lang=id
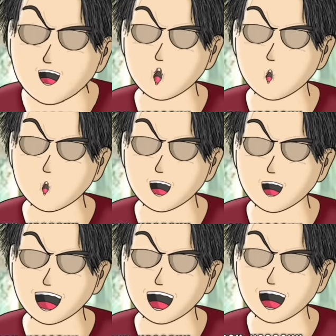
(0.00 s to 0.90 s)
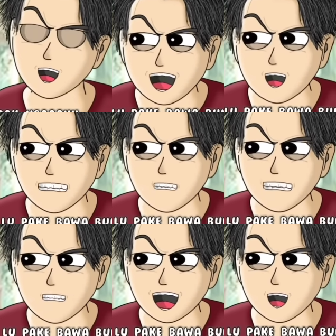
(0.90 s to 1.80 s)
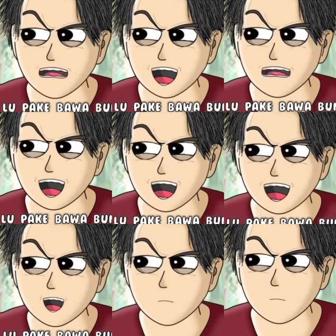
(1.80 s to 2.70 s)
Nggak usah. Ngapain lu pakai bawa bunga segala?